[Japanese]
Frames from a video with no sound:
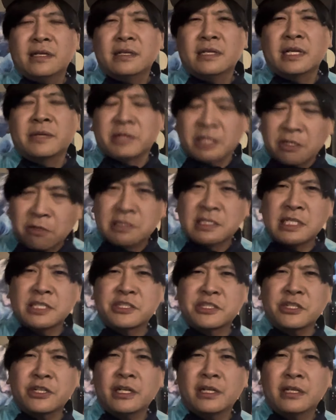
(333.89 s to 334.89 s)
山田宏和選
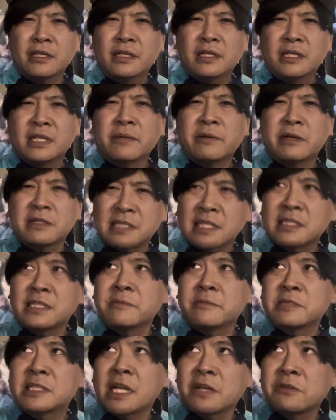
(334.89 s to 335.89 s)
手山
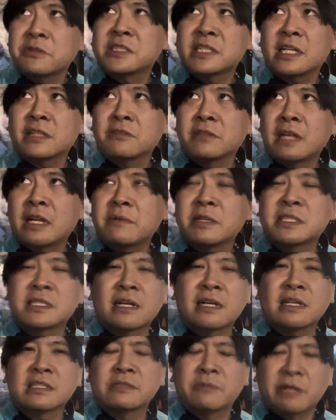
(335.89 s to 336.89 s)
マスタジアム最後の試合となりました
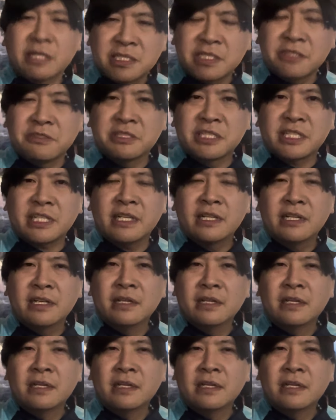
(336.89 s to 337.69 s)
が素晴らしい勇姿